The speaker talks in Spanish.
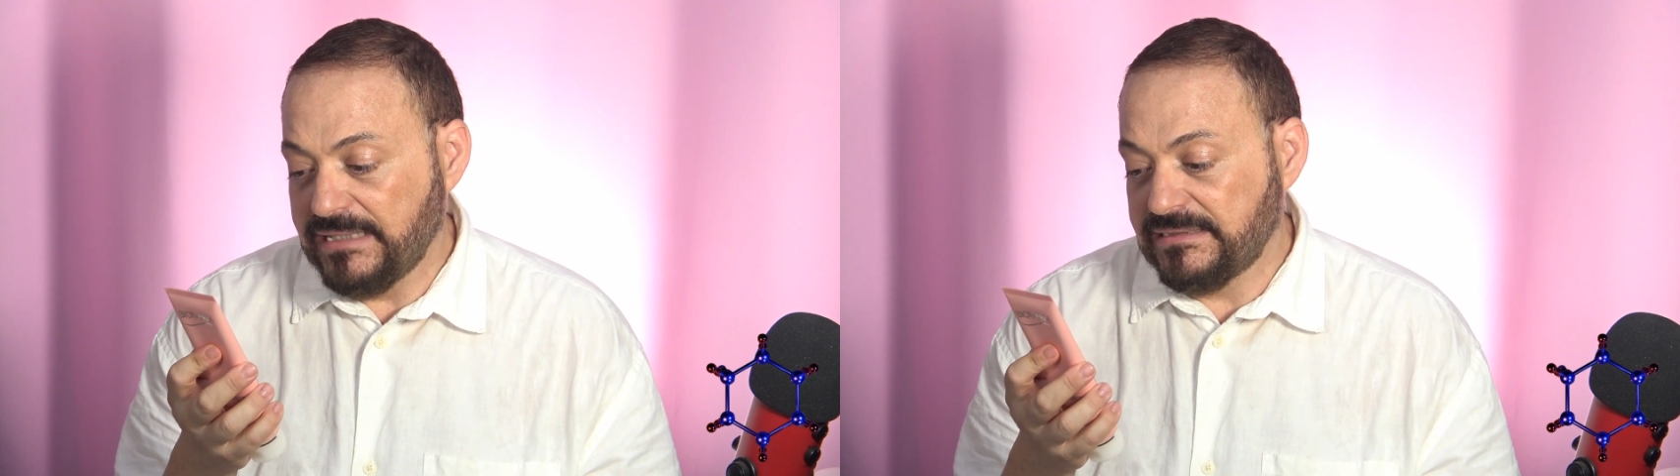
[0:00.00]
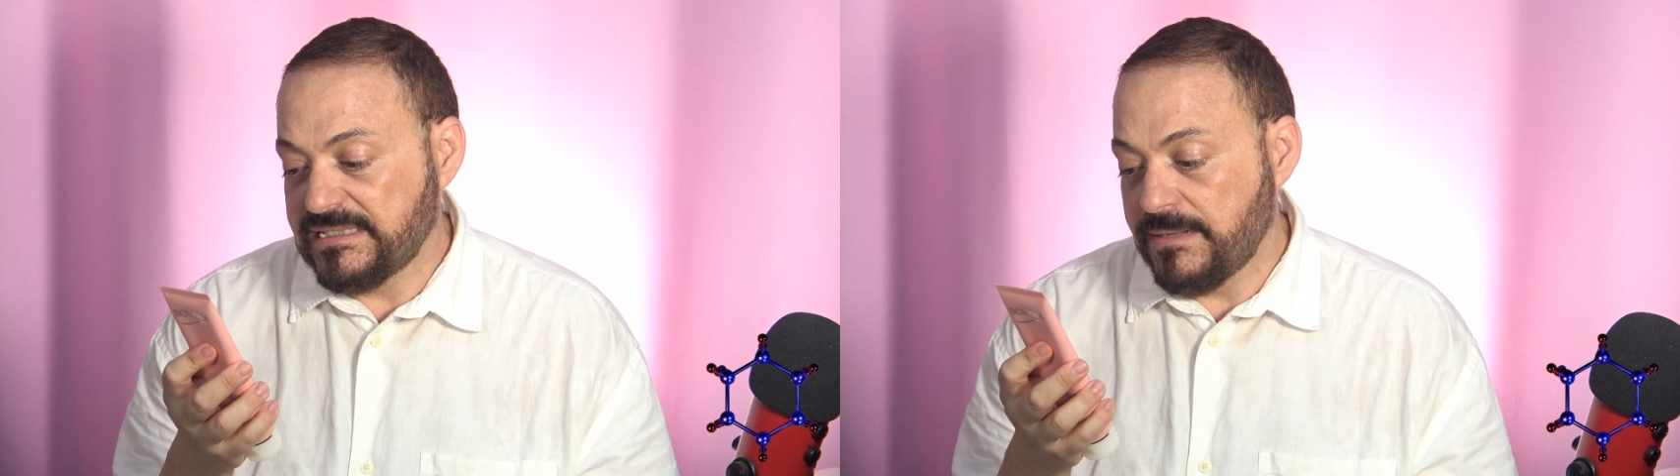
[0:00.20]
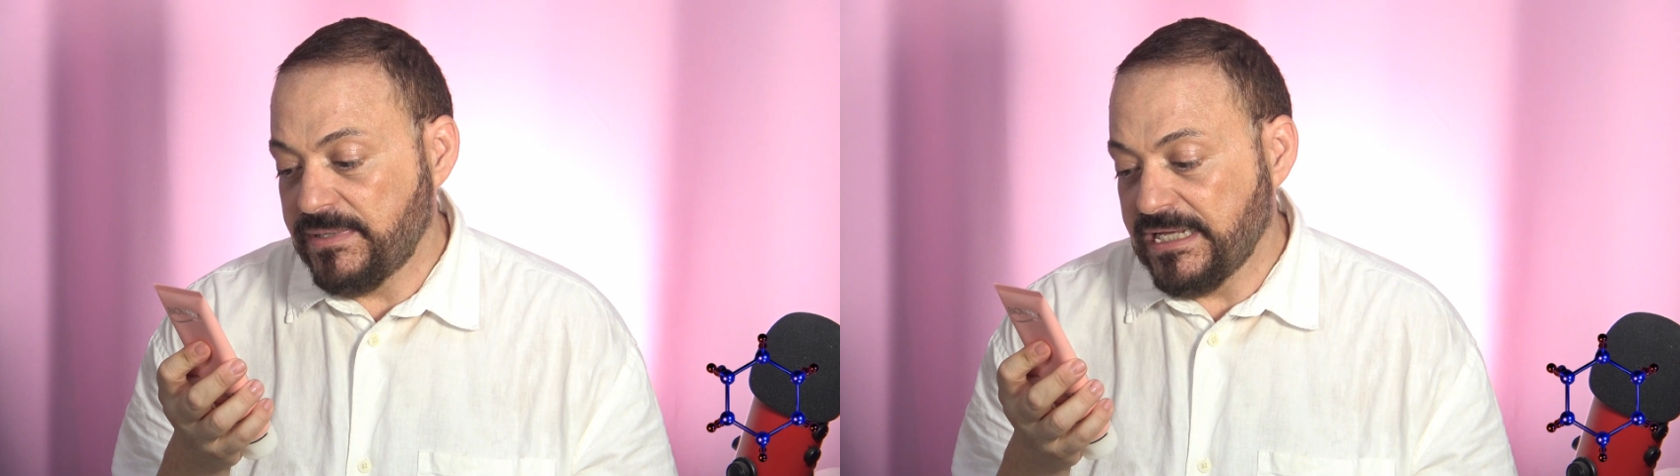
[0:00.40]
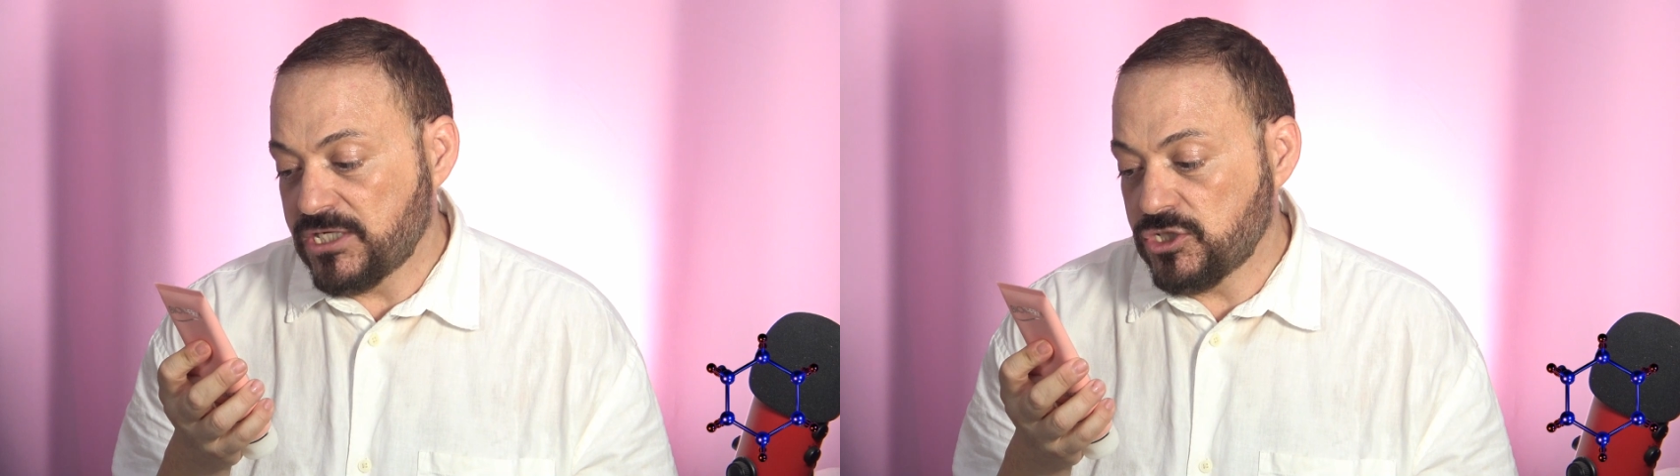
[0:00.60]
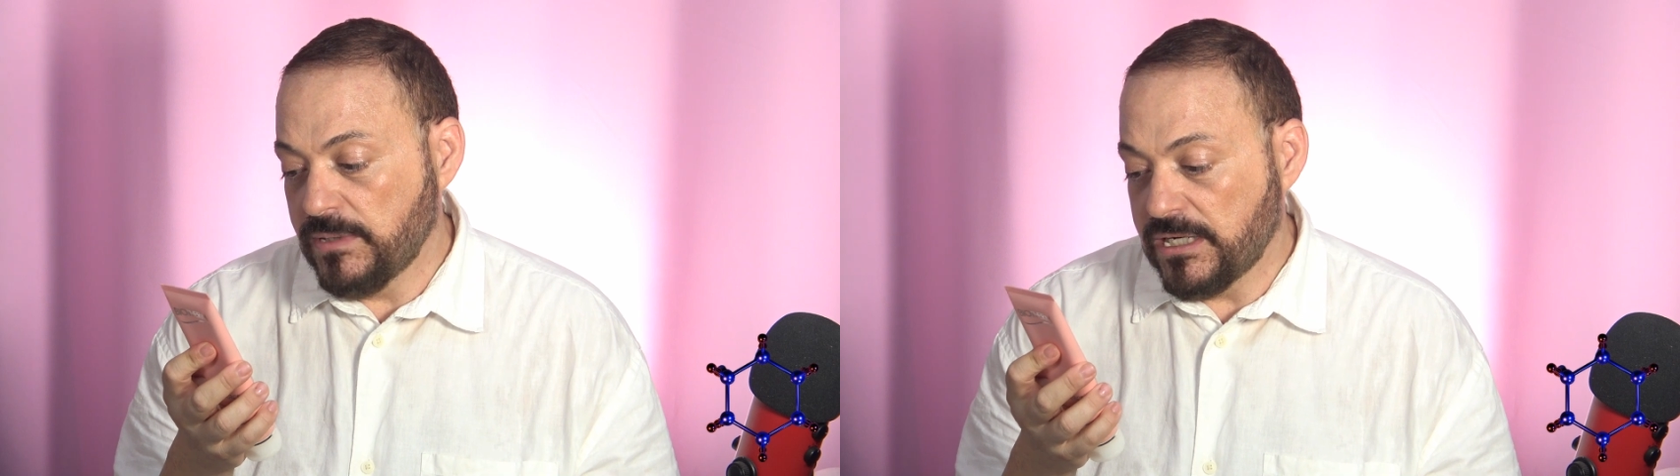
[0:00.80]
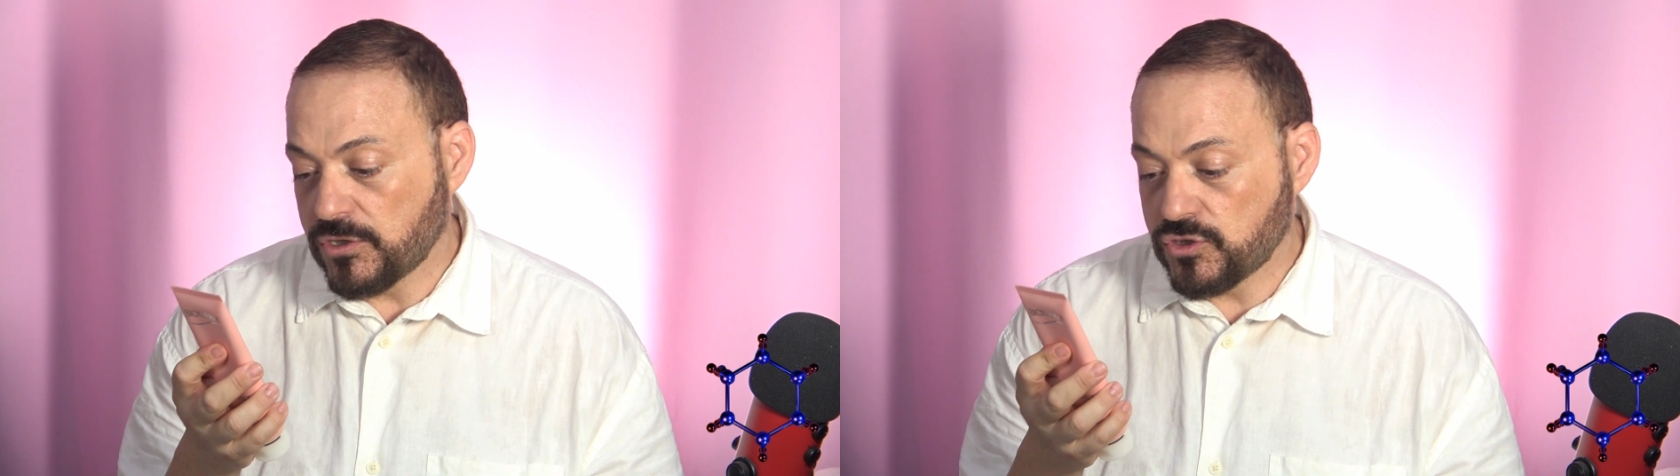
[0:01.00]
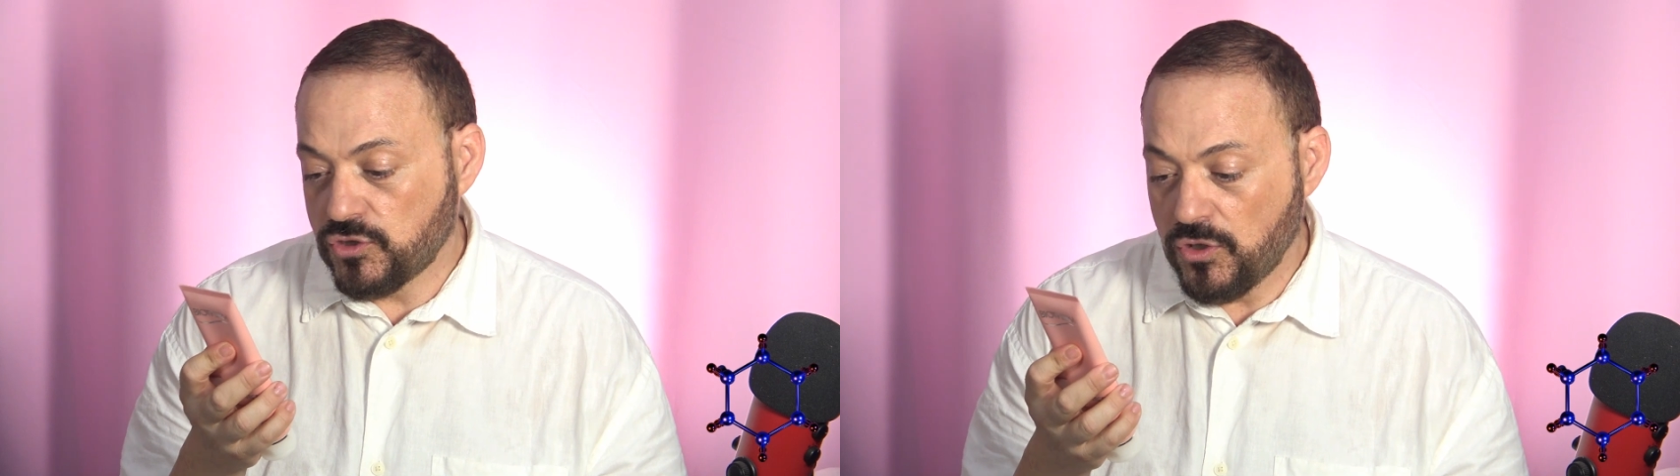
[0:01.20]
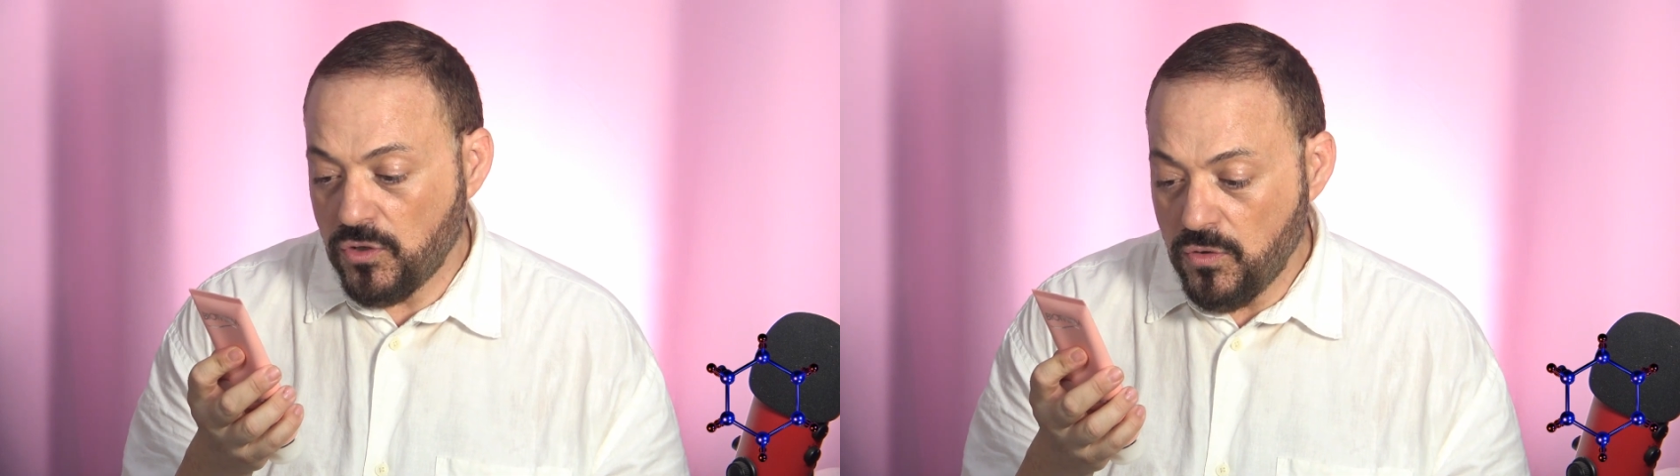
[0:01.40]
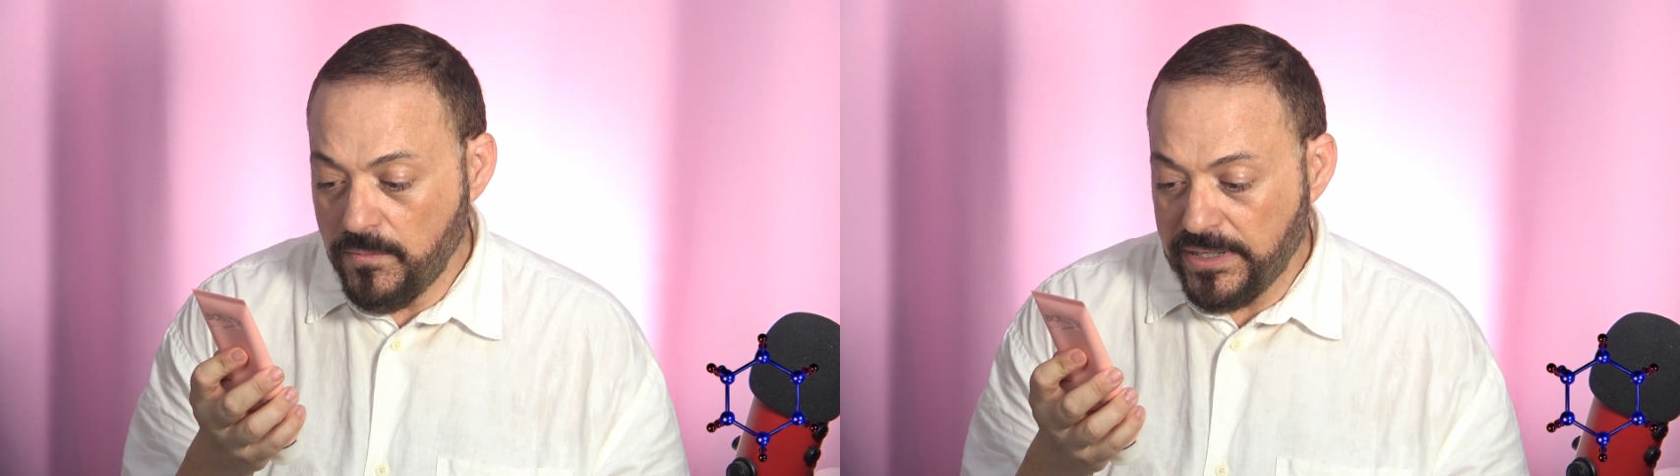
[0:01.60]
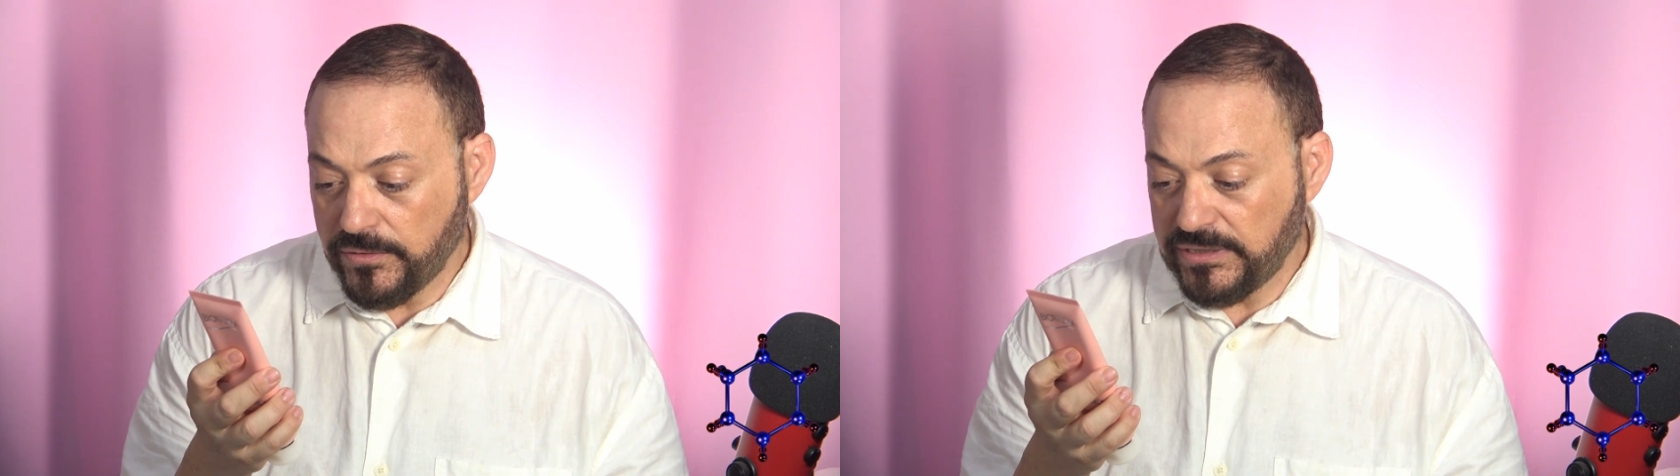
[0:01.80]
antes de aplicar sobre el rostro
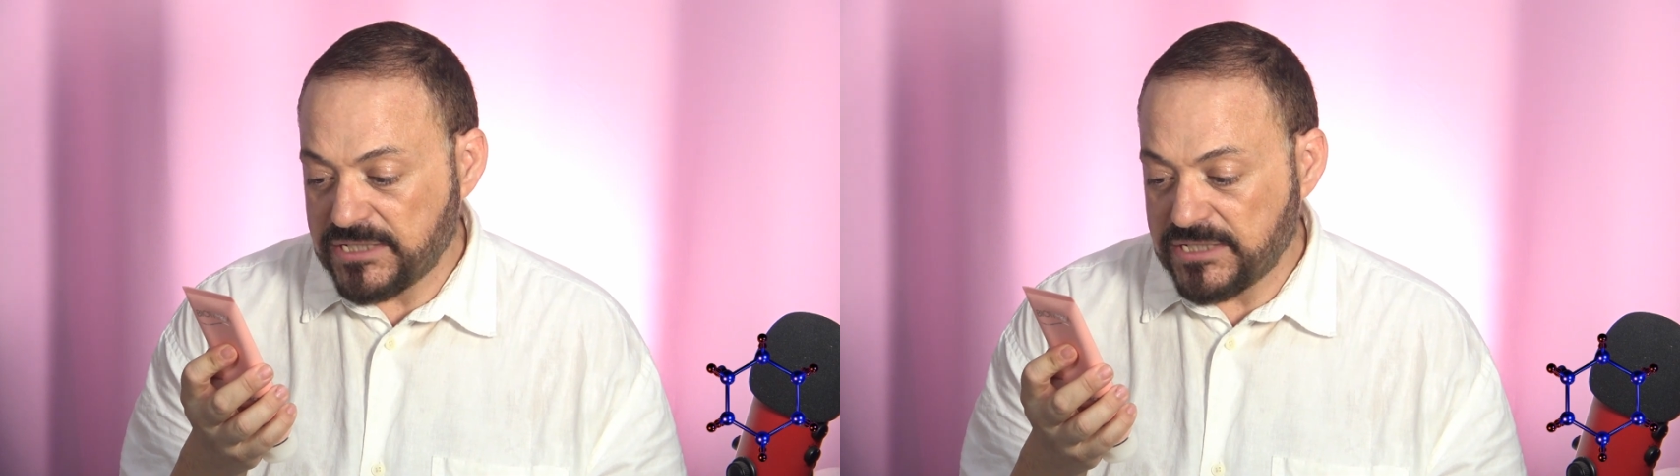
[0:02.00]
húmedo.